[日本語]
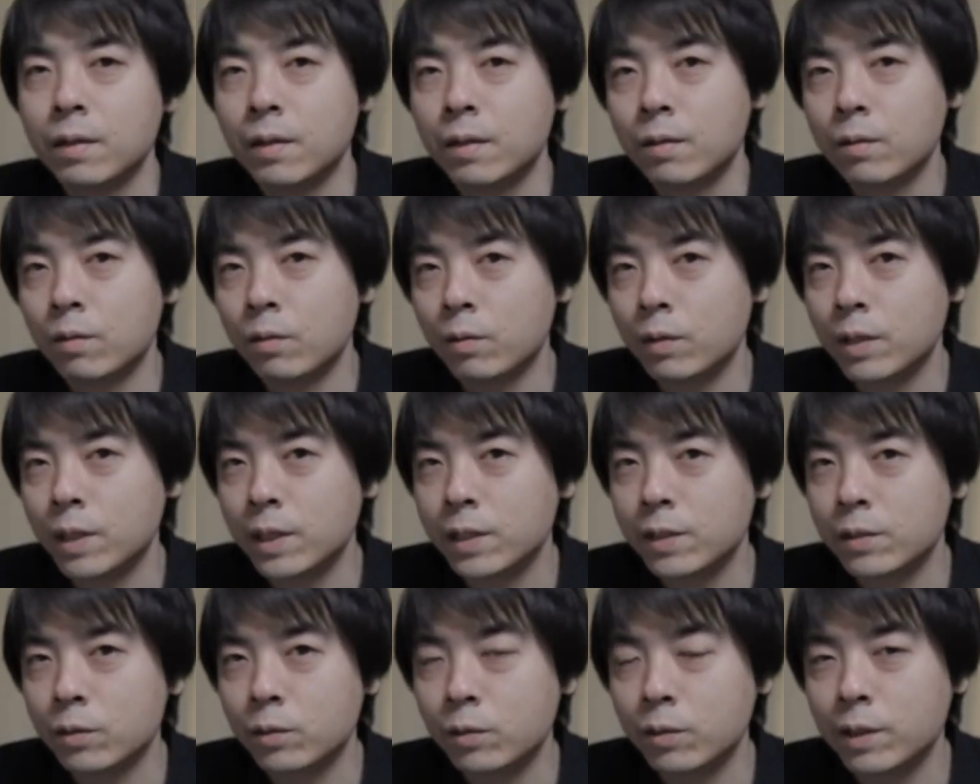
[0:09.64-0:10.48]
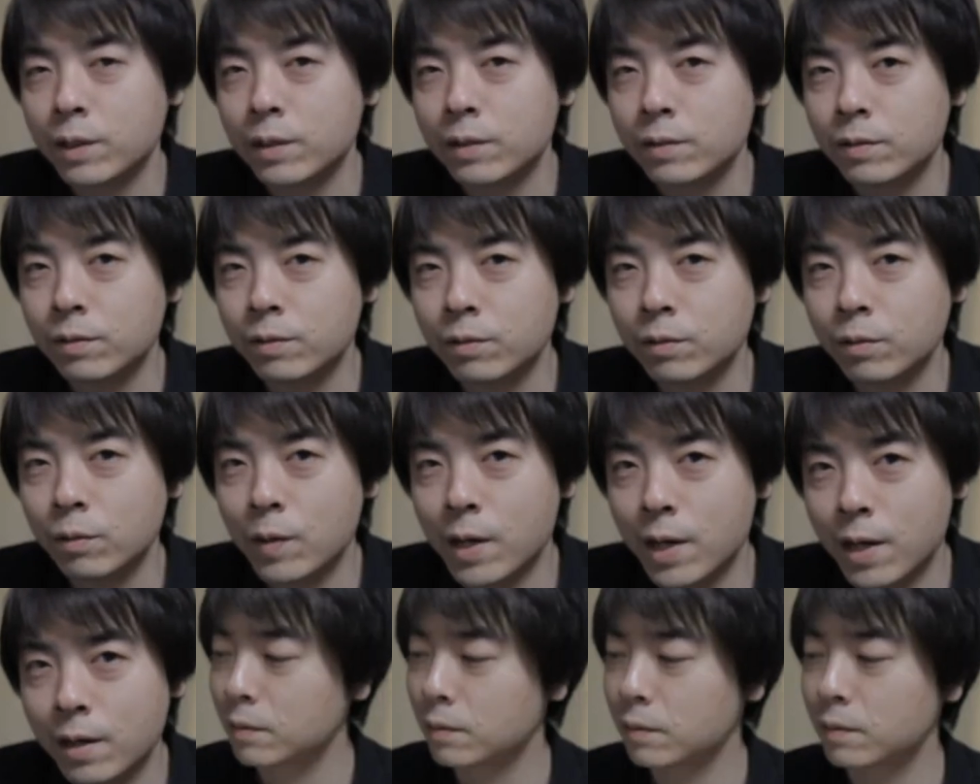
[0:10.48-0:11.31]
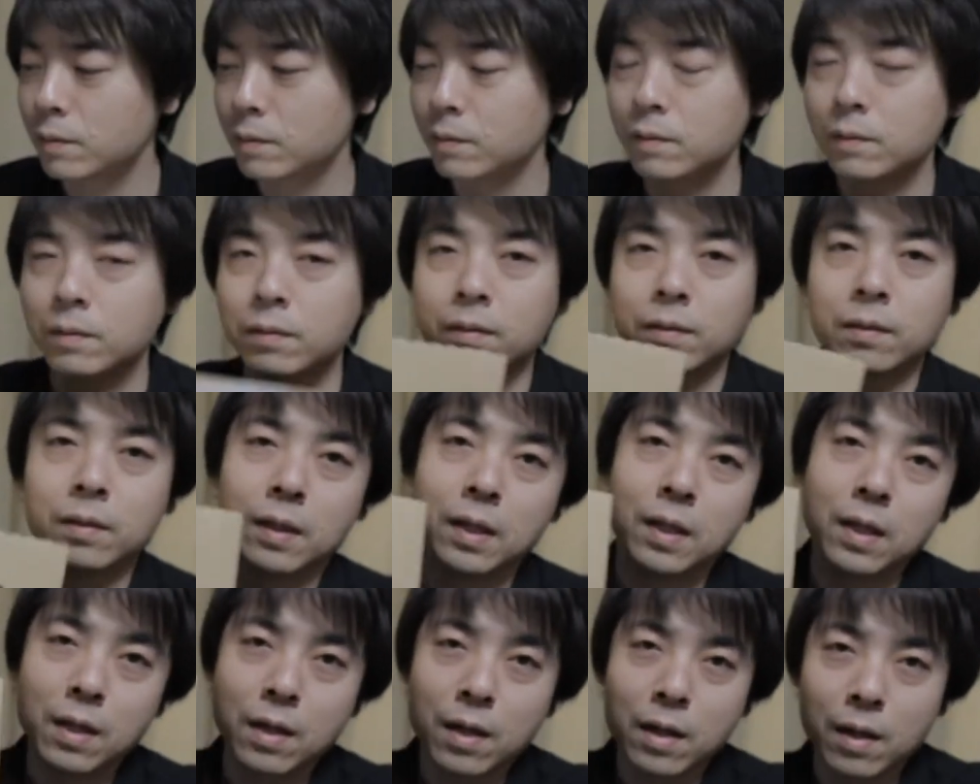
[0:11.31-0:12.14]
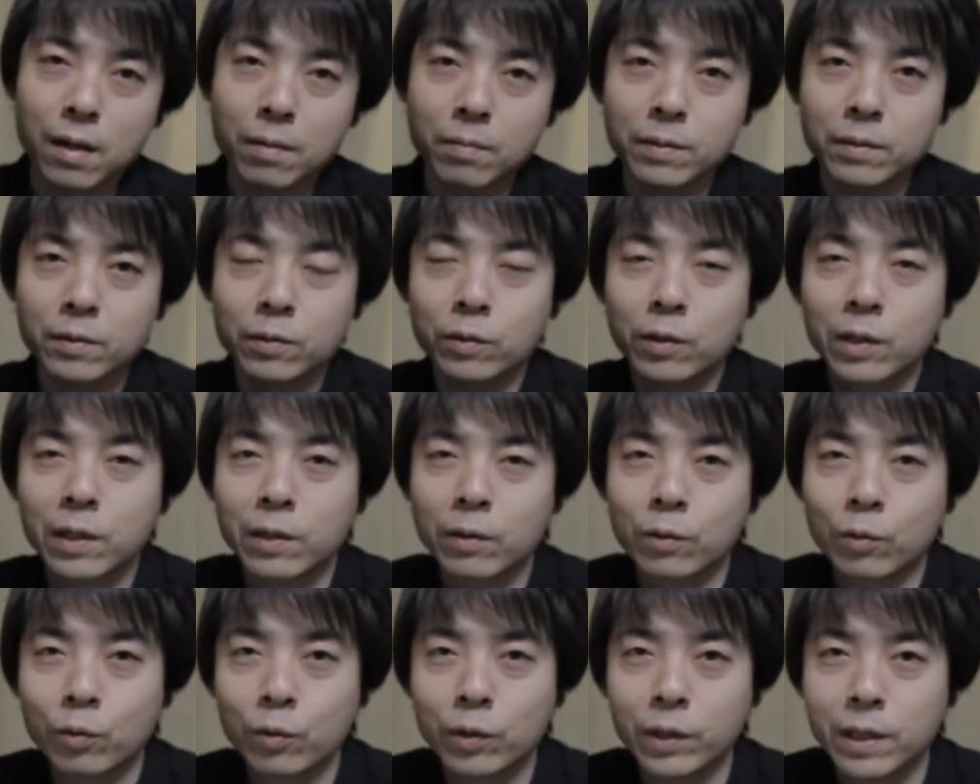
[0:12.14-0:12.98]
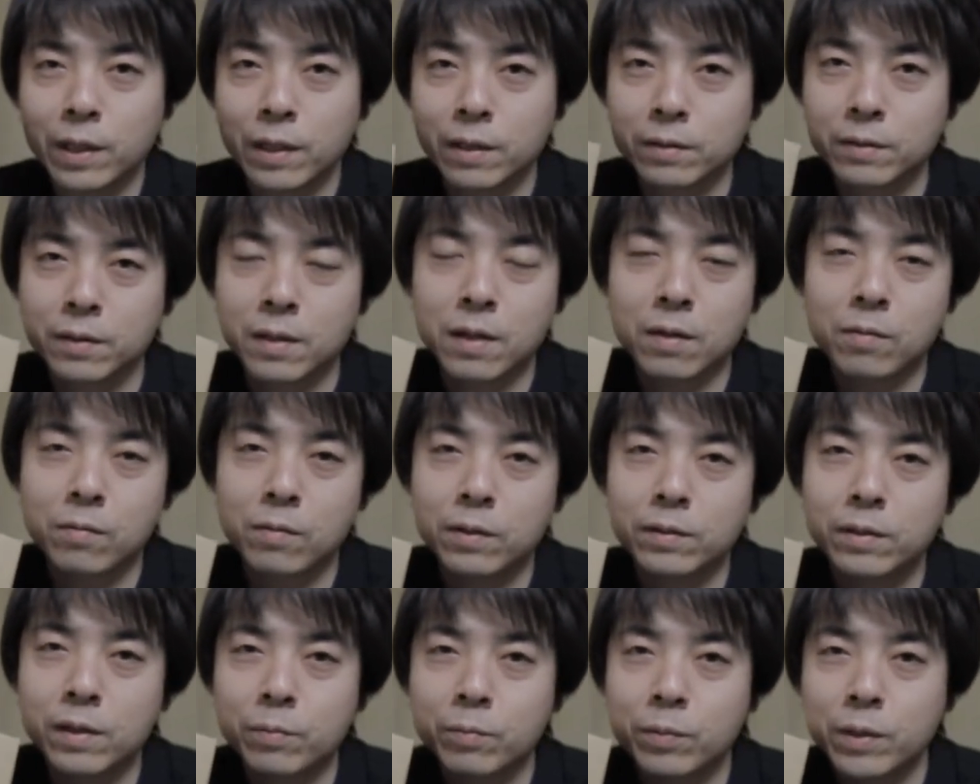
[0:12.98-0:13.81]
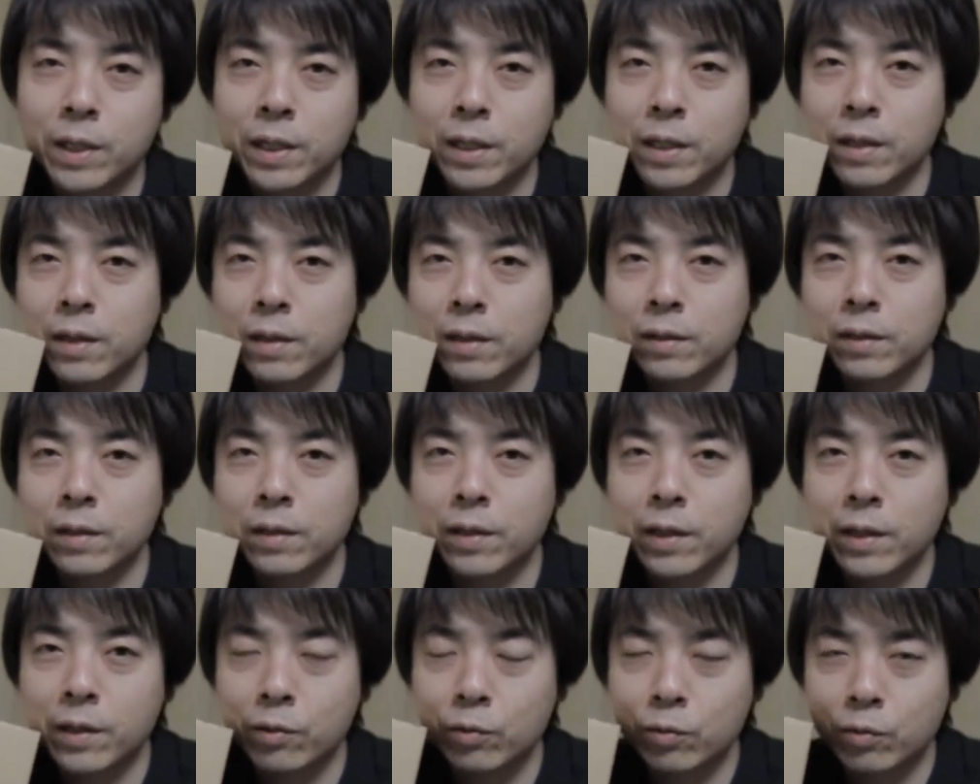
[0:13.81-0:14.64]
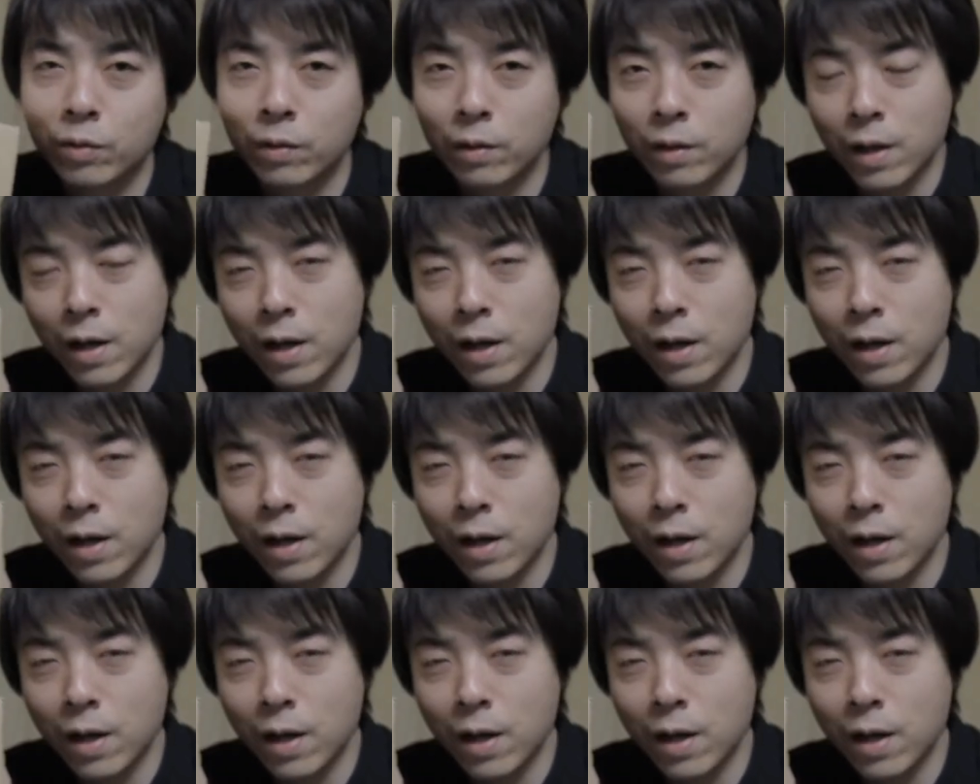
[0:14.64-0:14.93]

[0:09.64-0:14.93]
今回紹介するのは Amazon から届いた三和サプライから出ている